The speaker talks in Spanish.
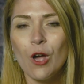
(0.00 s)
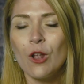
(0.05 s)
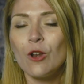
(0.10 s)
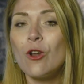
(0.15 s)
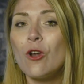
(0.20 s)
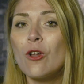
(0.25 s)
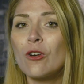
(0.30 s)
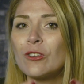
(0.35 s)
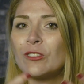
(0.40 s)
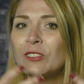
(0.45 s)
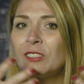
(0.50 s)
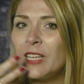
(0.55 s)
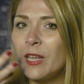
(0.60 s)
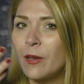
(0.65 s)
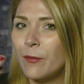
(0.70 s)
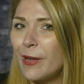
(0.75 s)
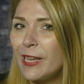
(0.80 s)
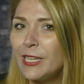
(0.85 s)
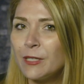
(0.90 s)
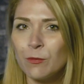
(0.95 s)
No lo
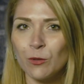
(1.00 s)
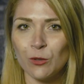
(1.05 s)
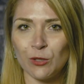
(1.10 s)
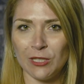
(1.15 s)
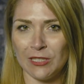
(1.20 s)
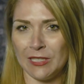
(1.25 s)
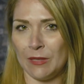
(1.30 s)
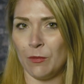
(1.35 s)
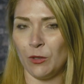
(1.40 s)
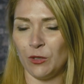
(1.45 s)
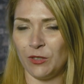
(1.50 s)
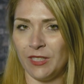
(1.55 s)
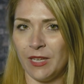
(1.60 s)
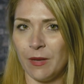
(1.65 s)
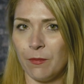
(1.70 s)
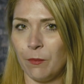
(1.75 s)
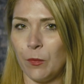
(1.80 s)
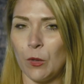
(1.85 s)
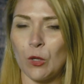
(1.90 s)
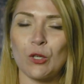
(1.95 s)
conservéis muchísimo
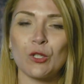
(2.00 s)
tiempo.